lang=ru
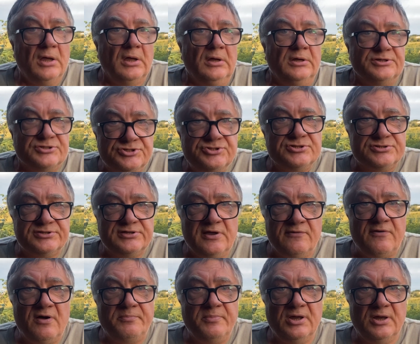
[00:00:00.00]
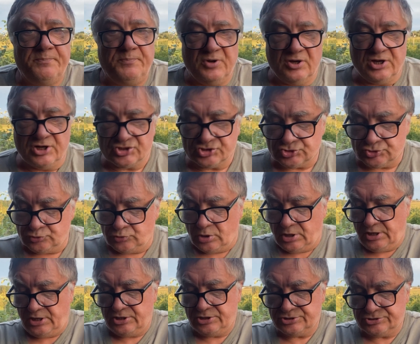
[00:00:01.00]
Сейчас я вам их покажу,
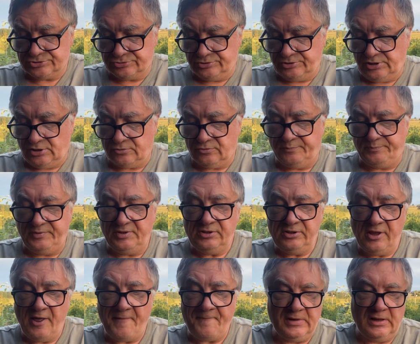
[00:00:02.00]
что я купил.